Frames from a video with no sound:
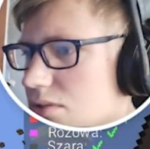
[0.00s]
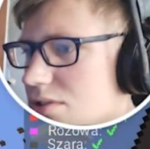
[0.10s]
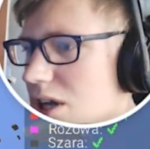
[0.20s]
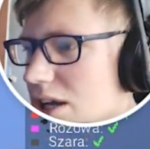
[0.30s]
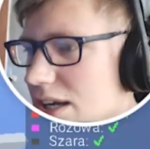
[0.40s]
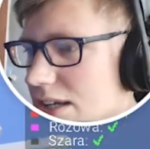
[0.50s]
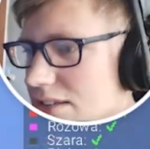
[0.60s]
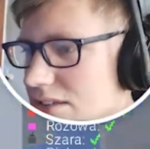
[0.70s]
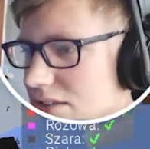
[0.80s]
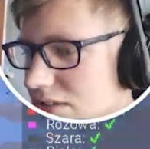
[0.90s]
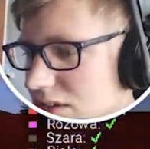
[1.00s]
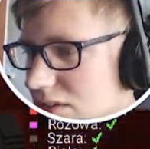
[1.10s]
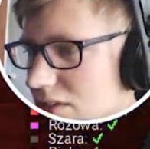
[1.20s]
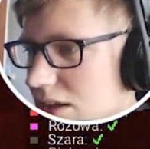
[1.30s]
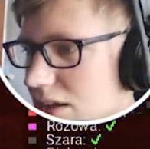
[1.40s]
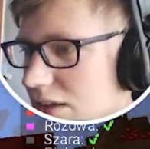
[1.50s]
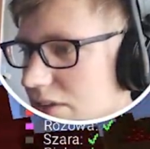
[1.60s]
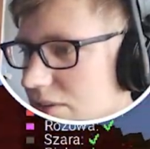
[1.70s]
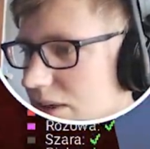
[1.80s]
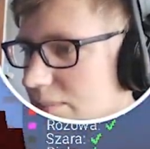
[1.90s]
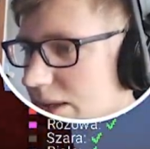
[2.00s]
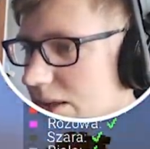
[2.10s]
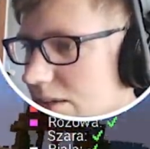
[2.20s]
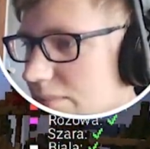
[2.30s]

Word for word: Co jest? Aha, dobra, beka.